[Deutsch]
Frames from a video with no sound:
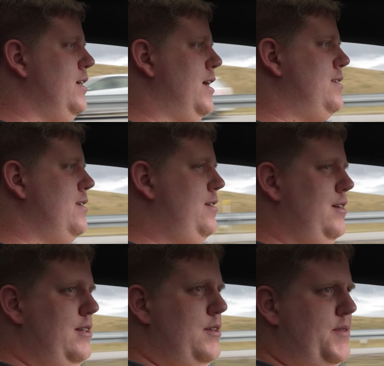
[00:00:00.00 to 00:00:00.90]
Jetzt ist
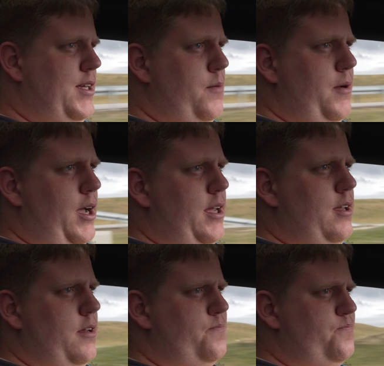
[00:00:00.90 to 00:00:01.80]
hier die 70er Bereich
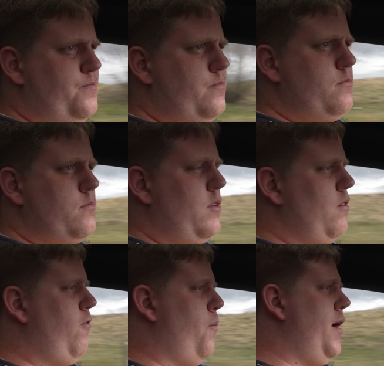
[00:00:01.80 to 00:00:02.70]

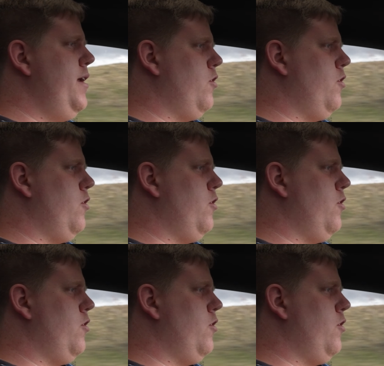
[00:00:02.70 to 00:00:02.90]
vorbei,